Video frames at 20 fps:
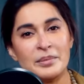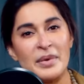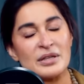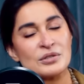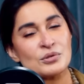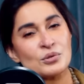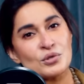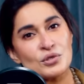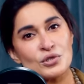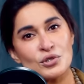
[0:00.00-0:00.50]
मैं
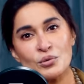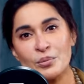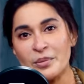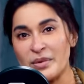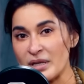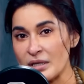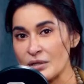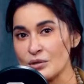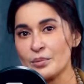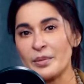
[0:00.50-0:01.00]
सोचती हूँ
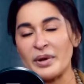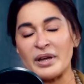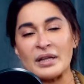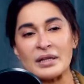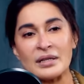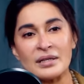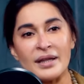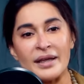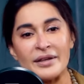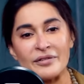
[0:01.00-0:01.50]
मेरी तो
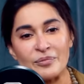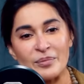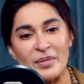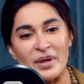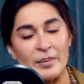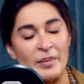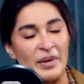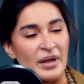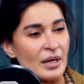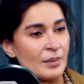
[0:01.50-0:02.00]
मेडिकल लाइफ
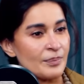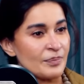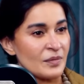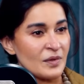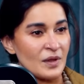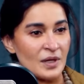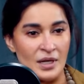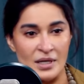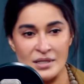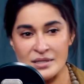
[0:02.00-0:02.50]
में मैंने
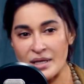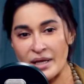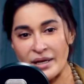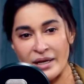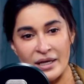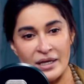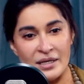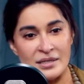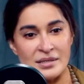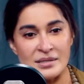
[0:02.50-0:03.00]
इतने
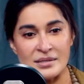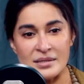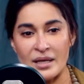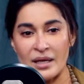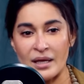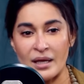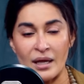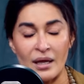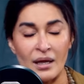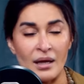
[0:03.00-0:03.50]
सारे केसेस
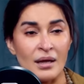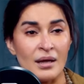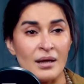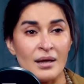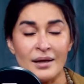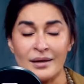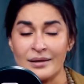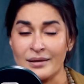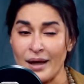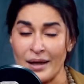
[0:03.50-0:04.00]
देखे हैं
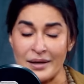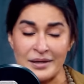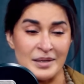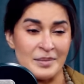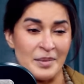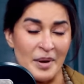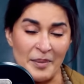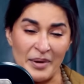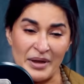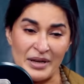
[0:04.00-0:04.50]
गायनी
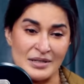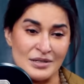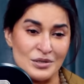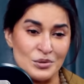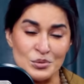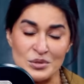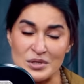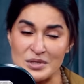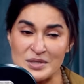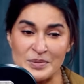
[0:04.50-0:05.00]
में हमारी
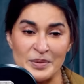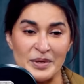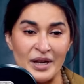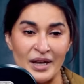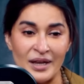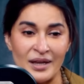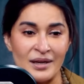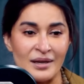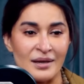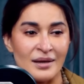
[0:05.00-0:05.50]
ड्यूटीज़ भी
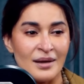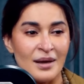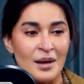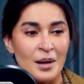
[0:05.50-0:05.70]
रही हैं